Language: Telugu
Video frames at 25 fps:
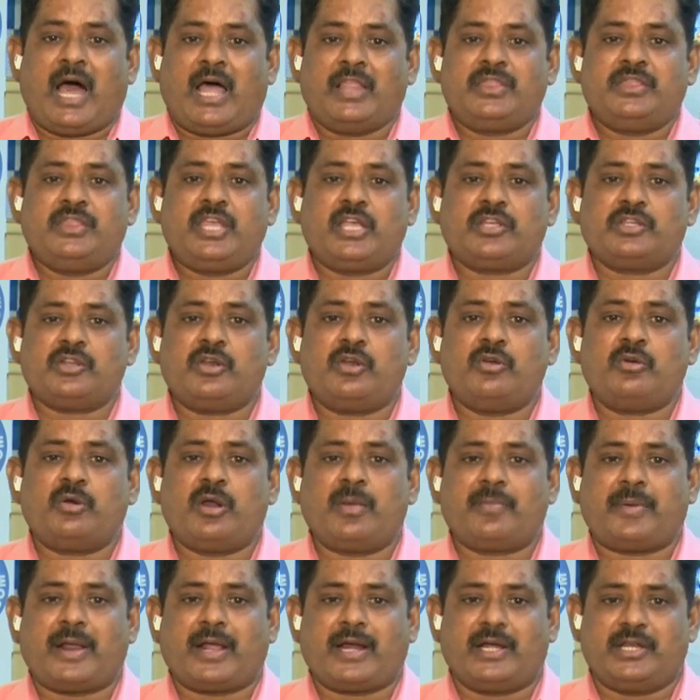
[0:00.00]
అధ్యక్షులను
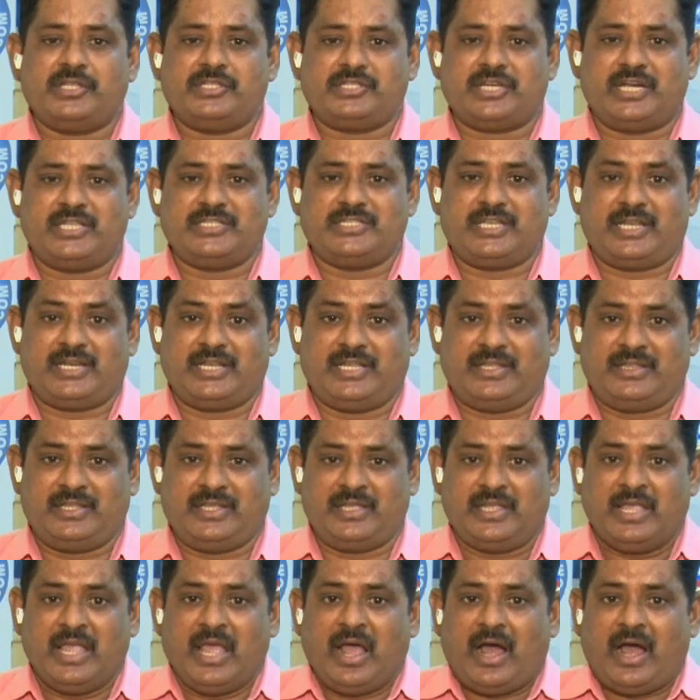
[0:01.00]
కూడా ప్రకటించడం జరిగింది